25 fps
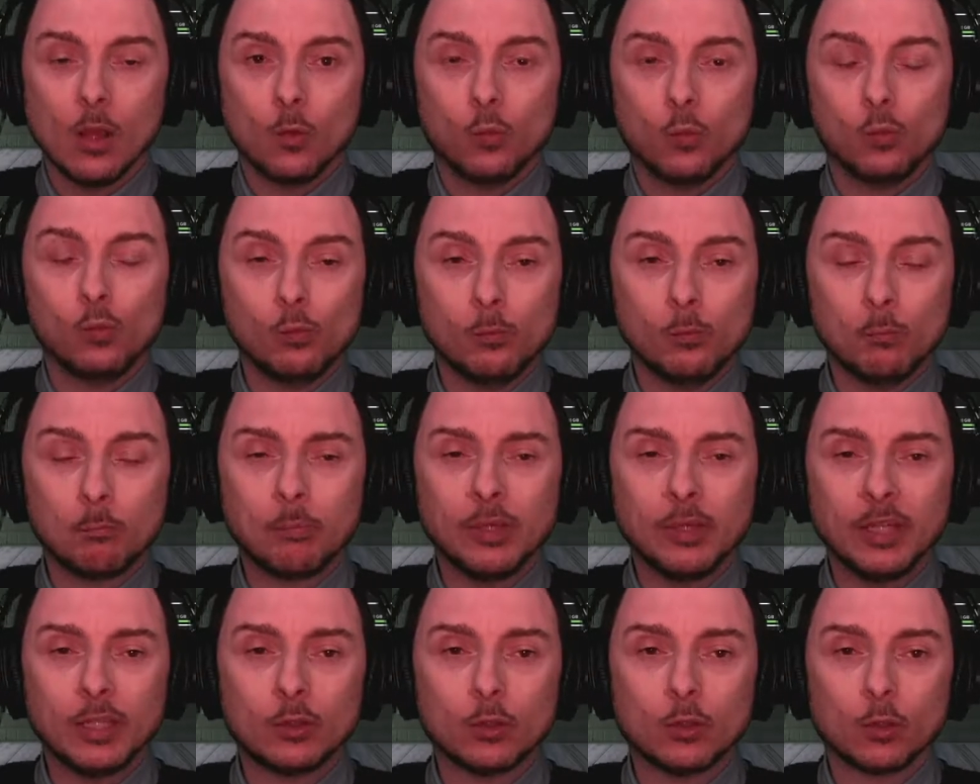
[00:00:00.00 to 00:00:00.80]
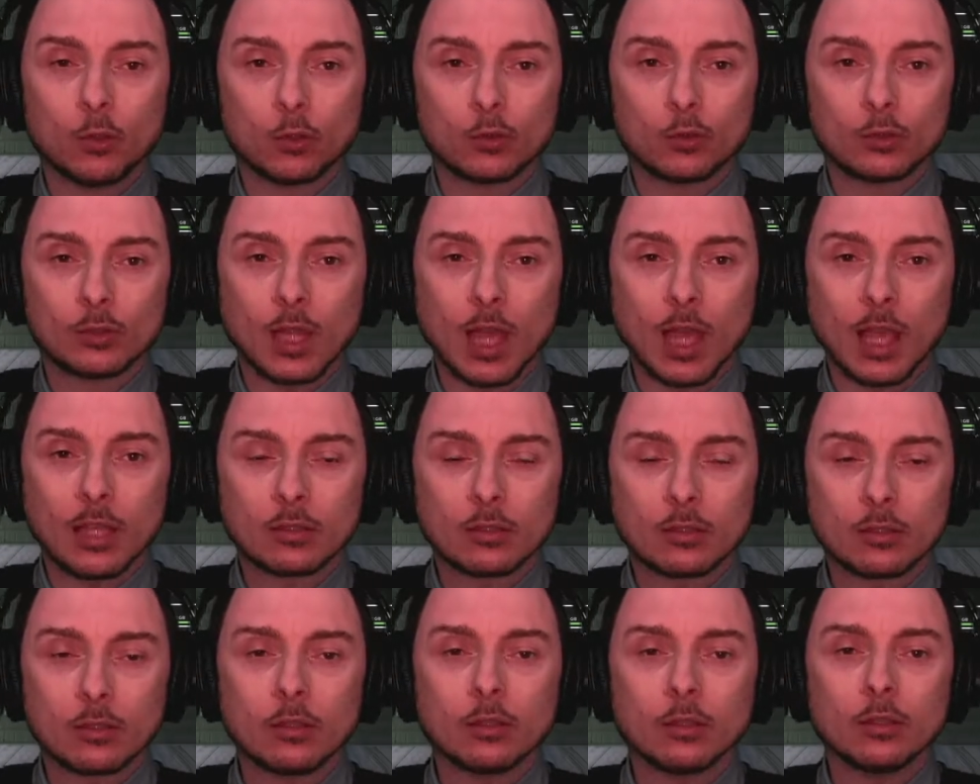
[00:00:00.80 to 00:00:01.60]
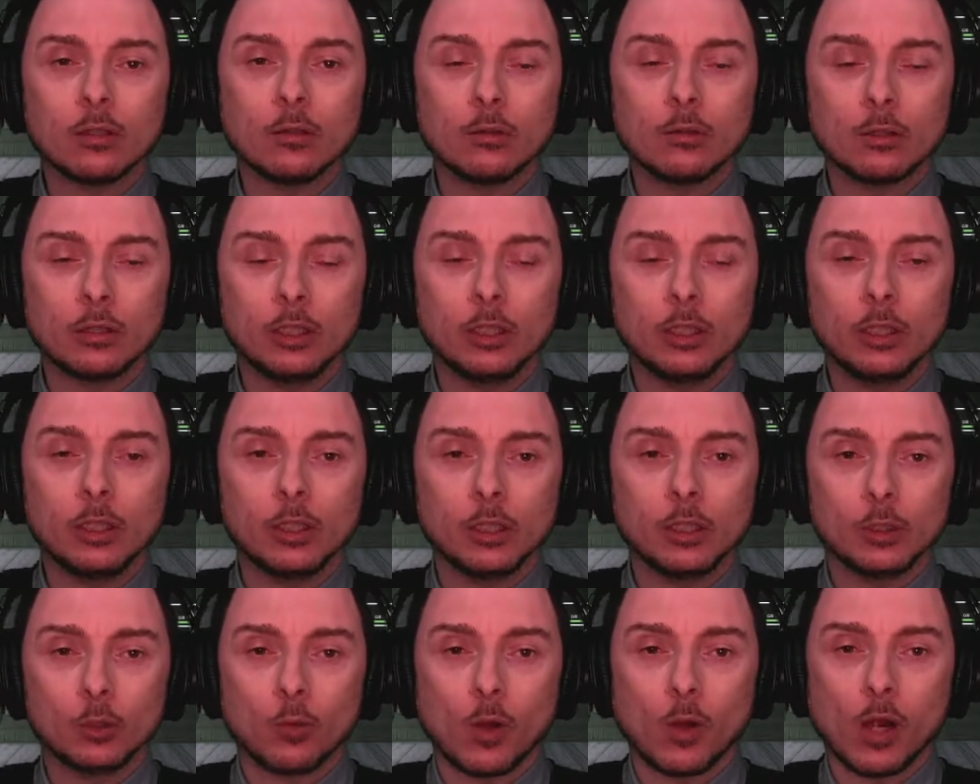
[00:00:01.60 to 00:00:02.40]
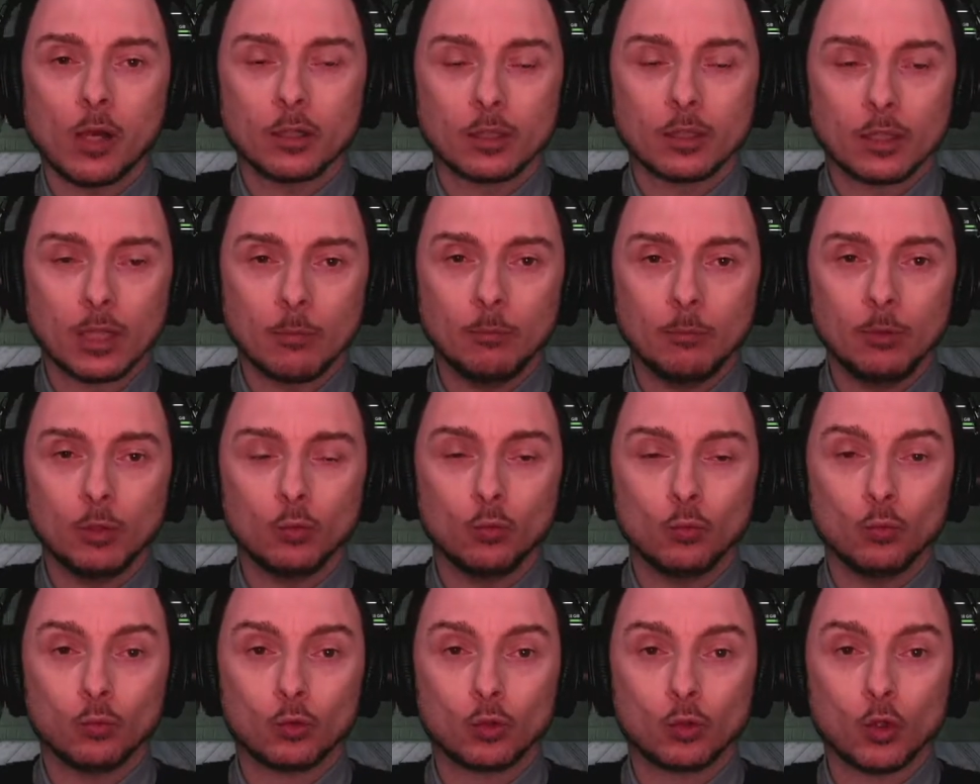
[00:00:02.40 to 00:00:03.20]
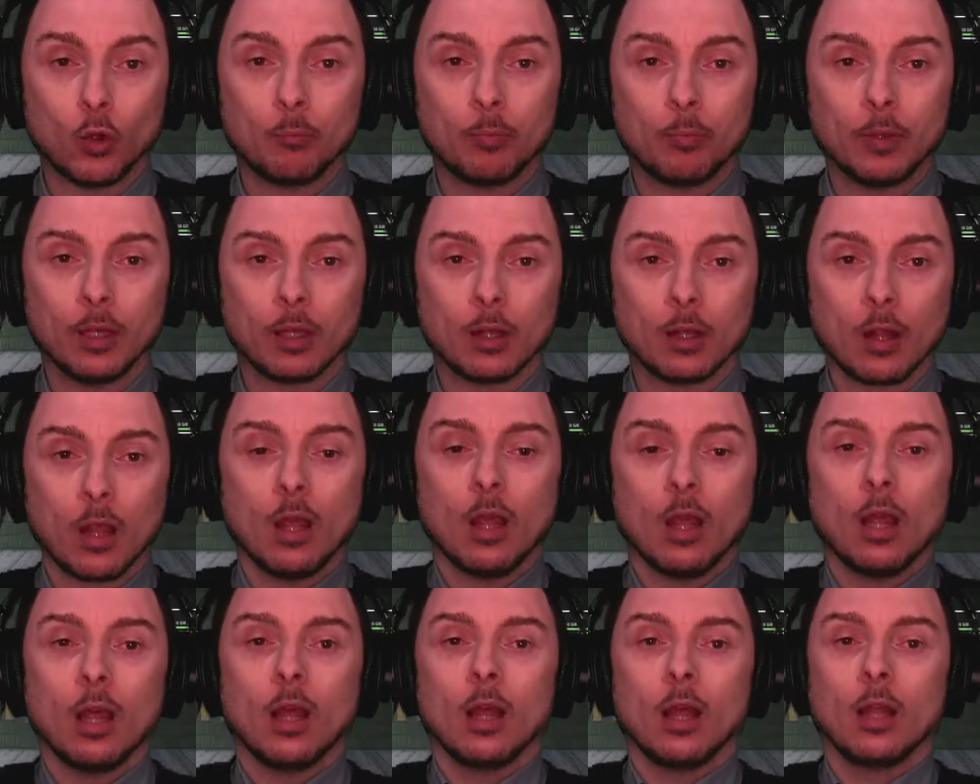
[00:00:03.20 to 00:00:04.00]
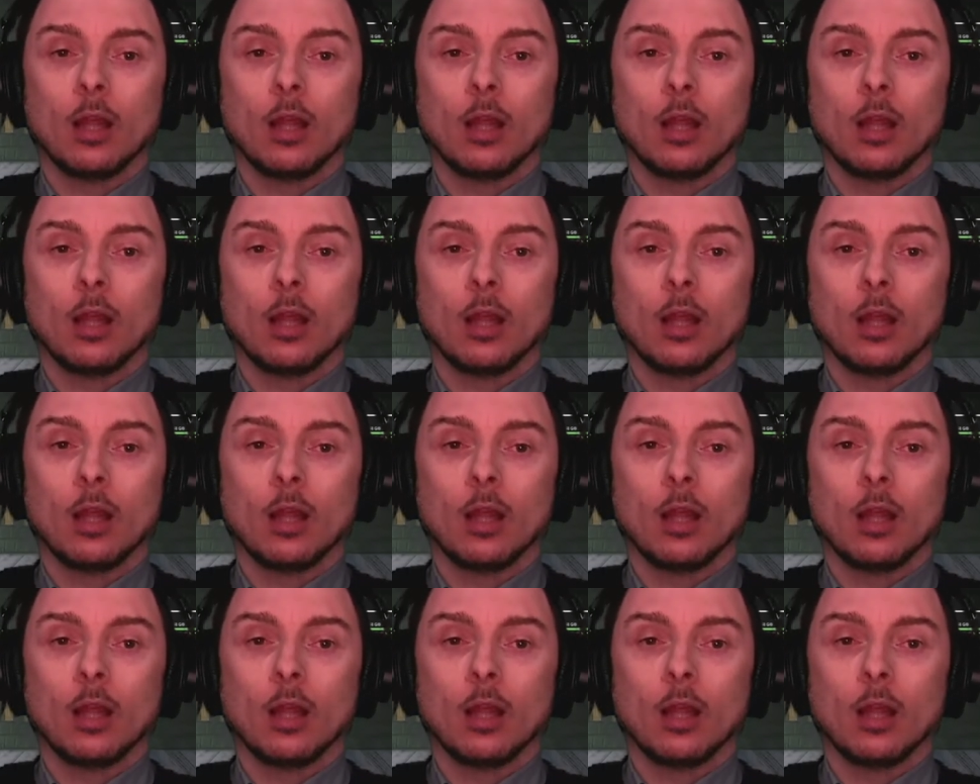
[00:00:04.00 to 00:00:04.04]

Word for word: un piccolo test di qualche minuto per